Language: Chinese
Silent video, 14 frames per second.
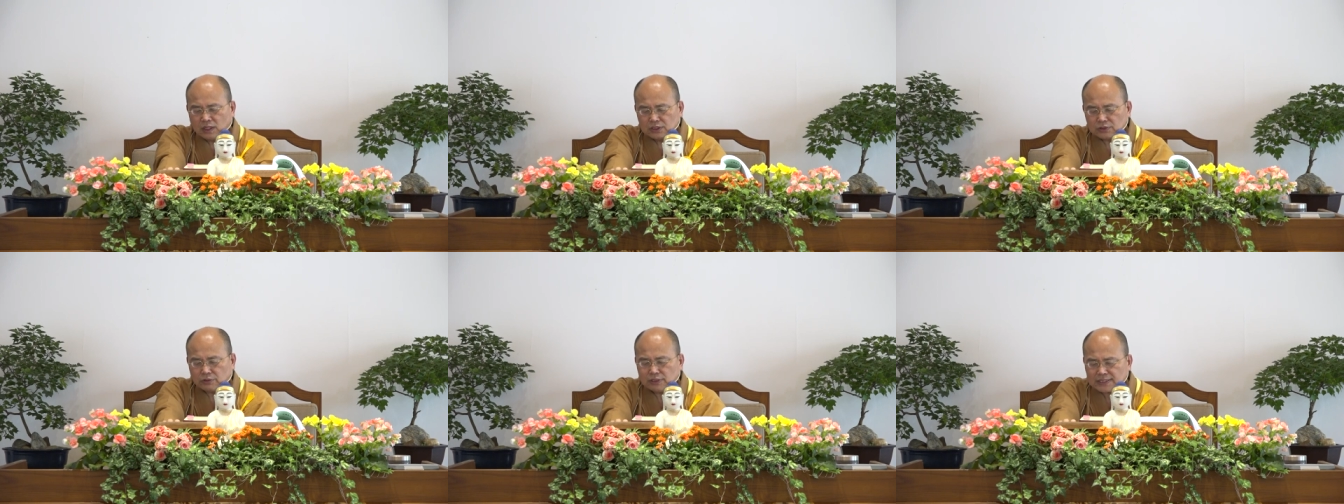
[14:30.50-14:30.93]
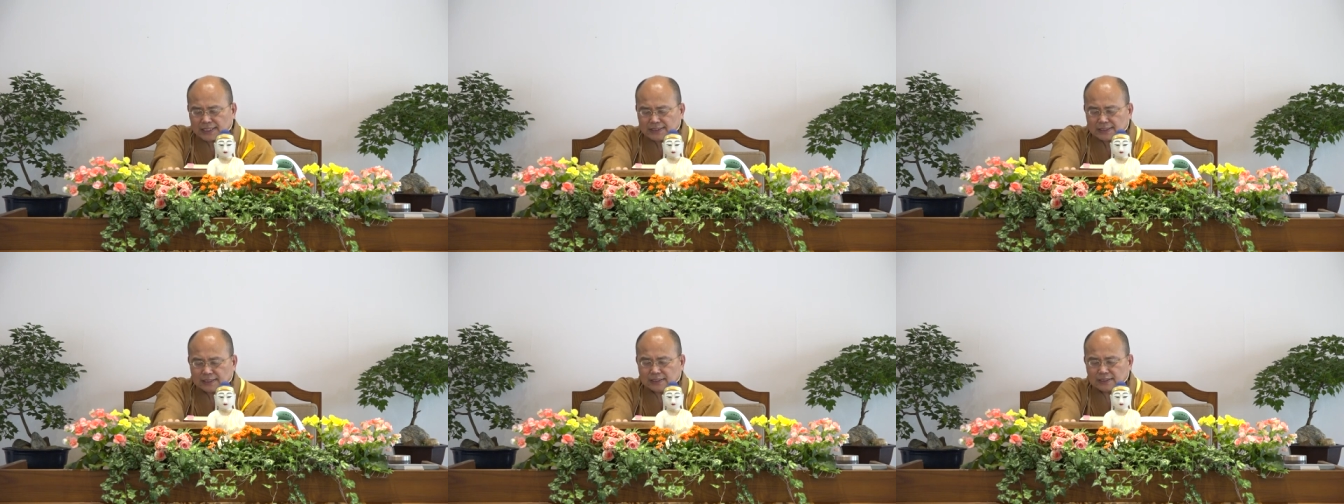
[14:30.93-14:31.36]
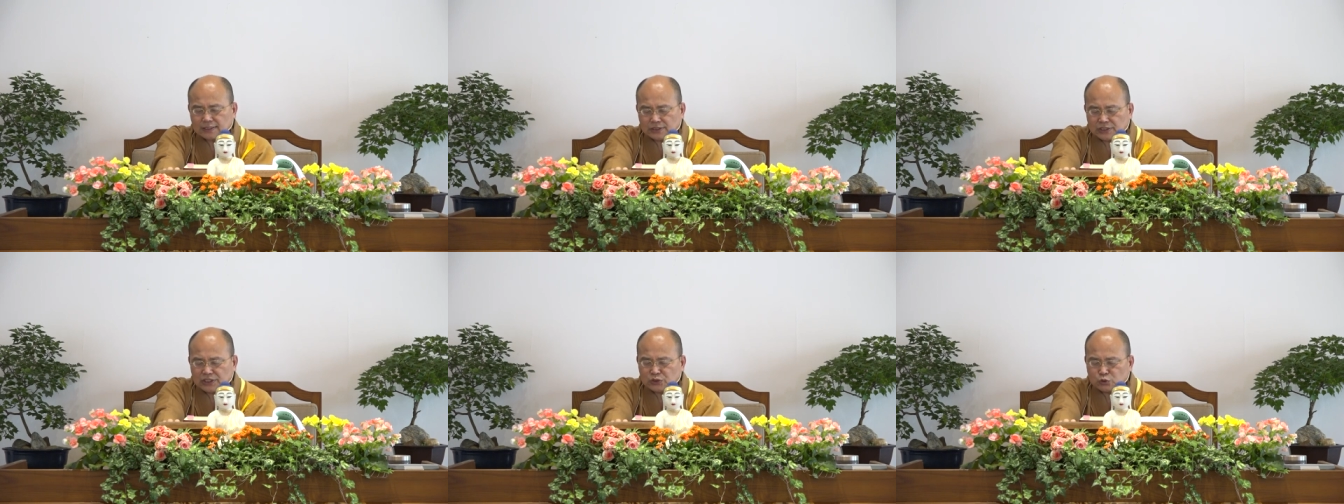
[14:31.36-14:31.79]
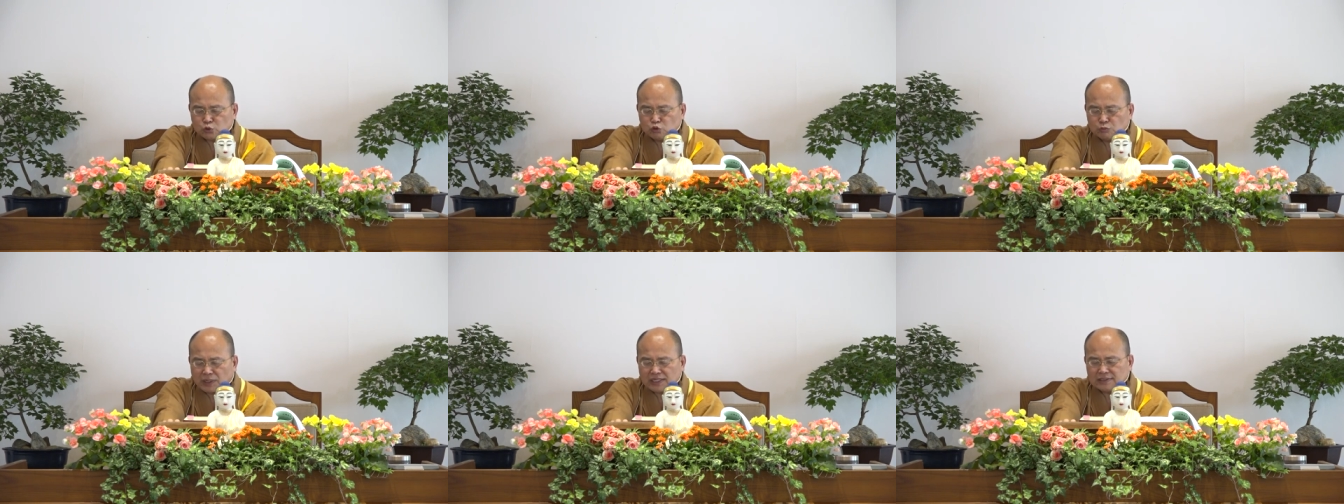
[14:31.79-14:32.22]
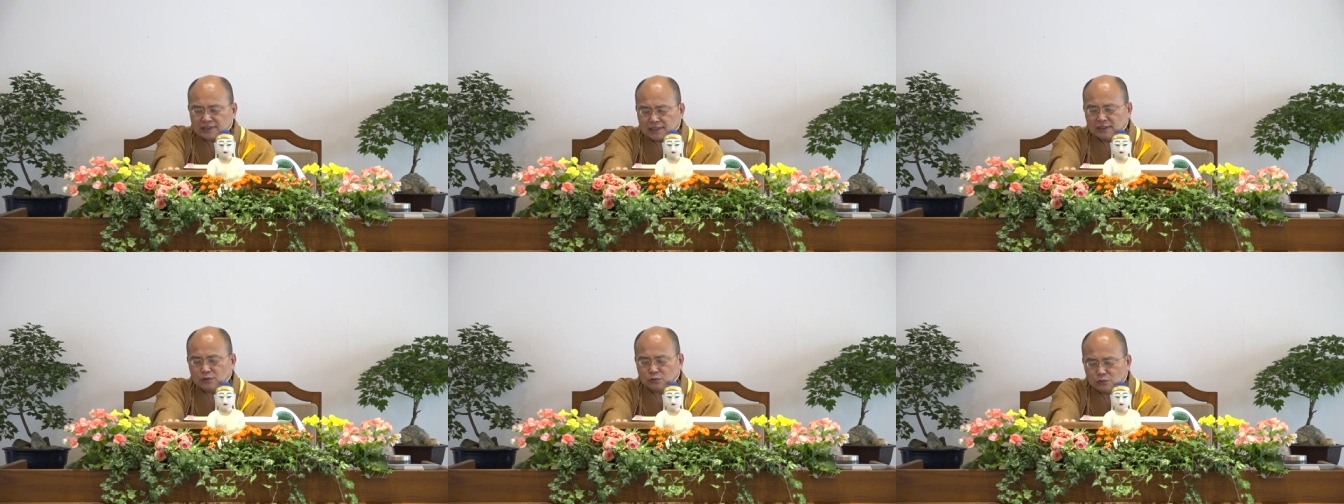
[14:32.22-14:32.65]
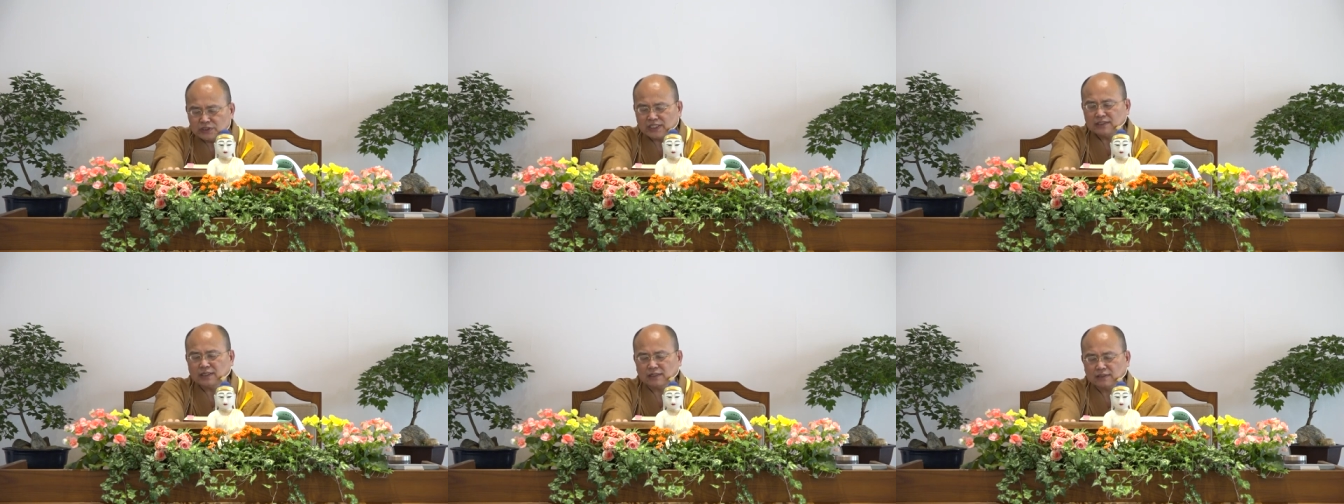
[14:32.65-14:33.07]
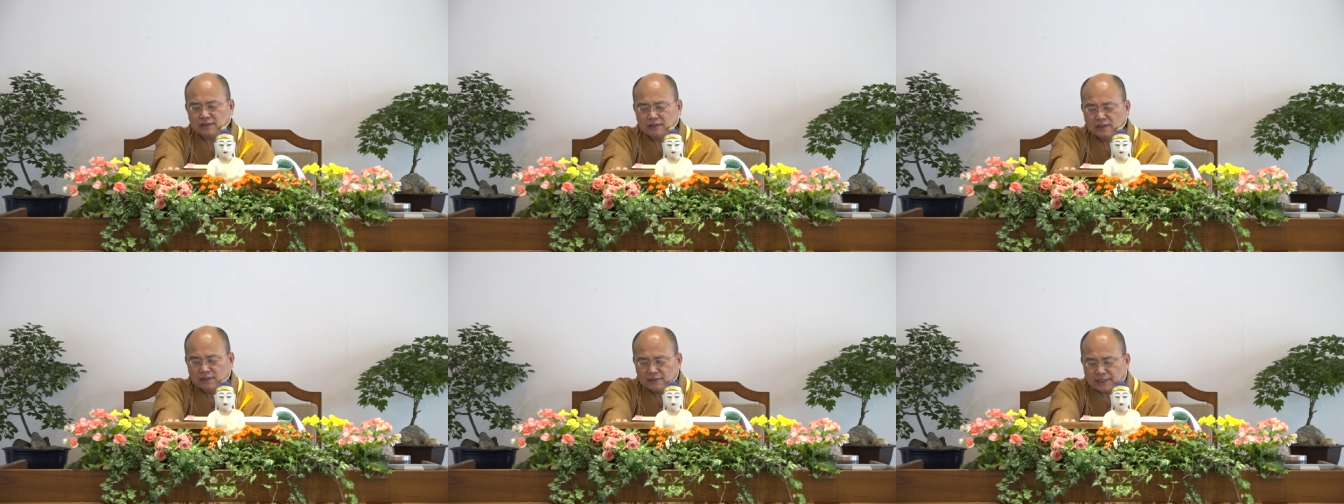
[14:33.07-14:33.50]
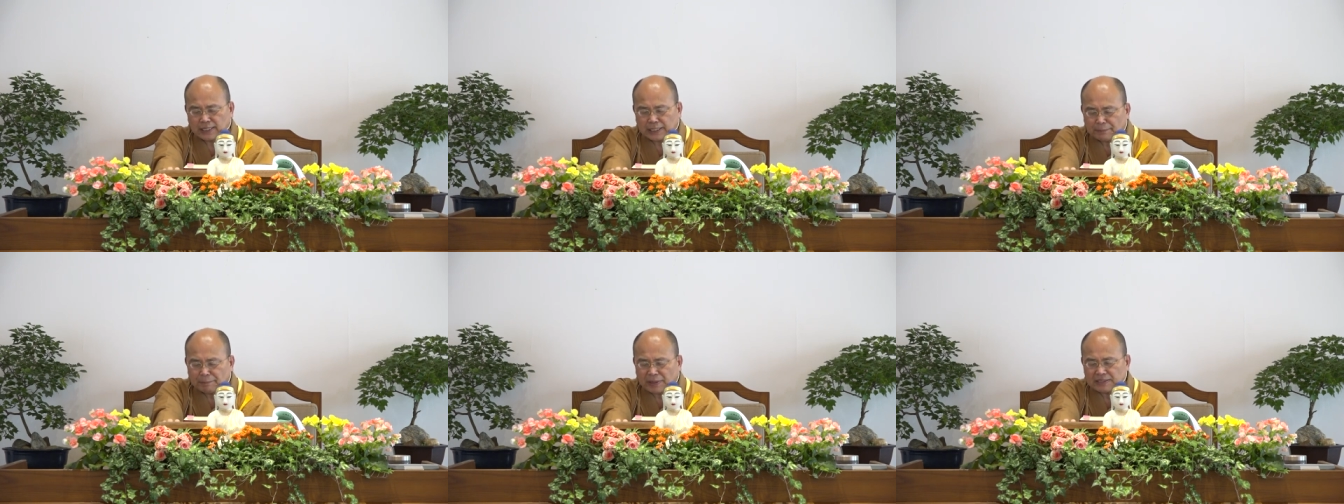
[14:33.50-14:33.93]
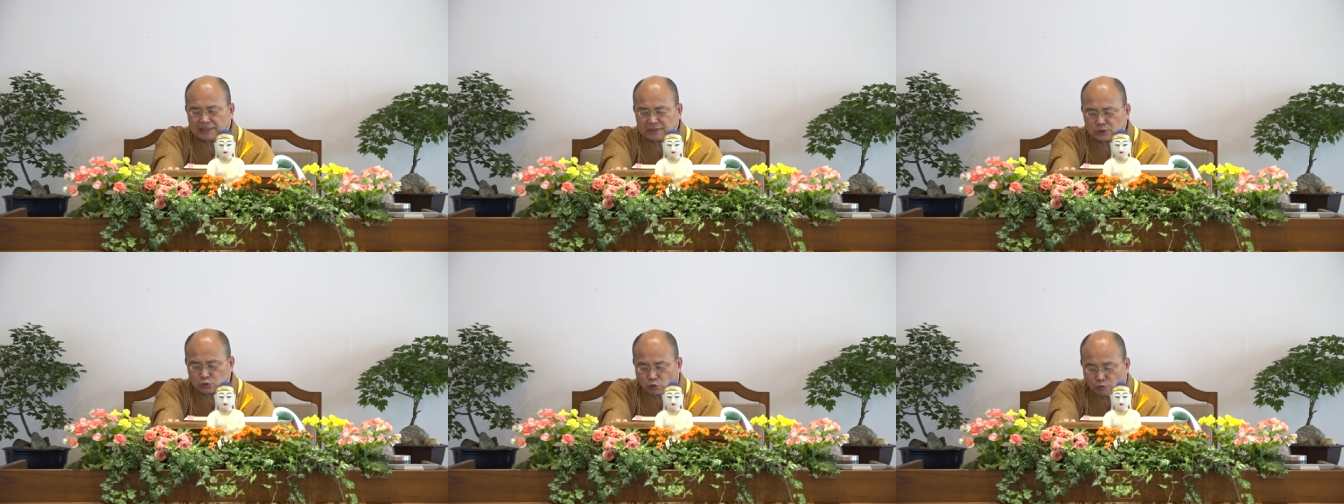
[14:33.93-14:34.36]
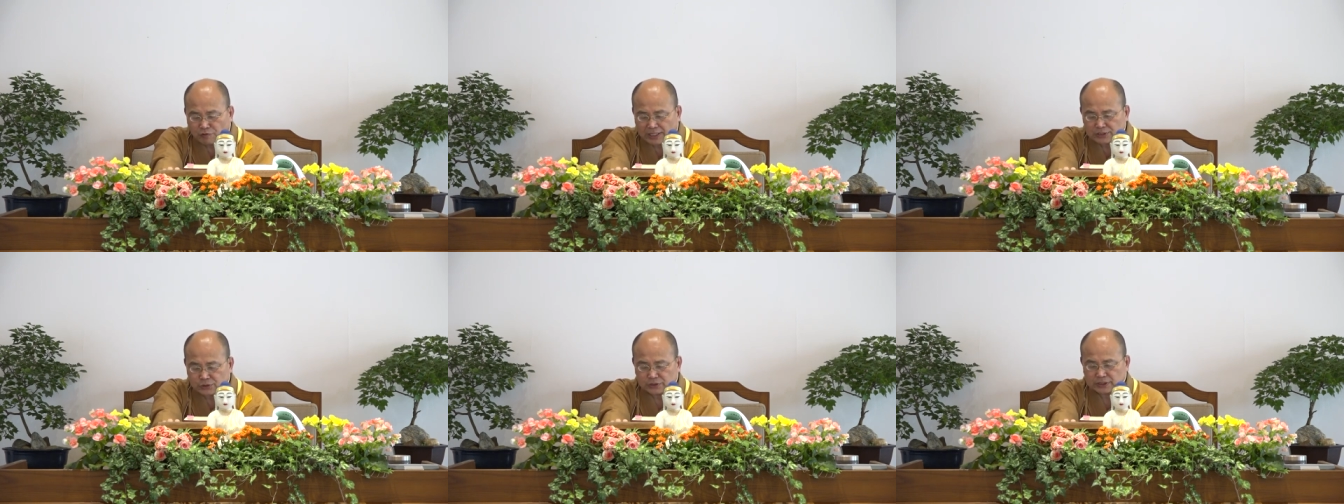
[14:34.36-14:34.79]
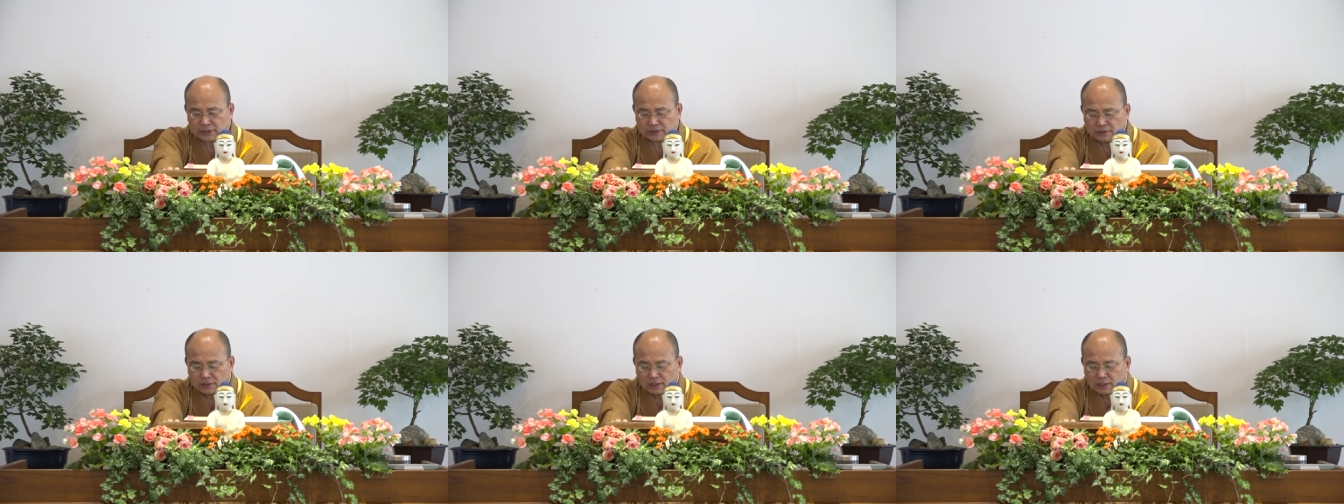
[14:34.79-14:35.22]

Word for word: 所以他这里的“一诸慢得无间等”，那一般的说法就是，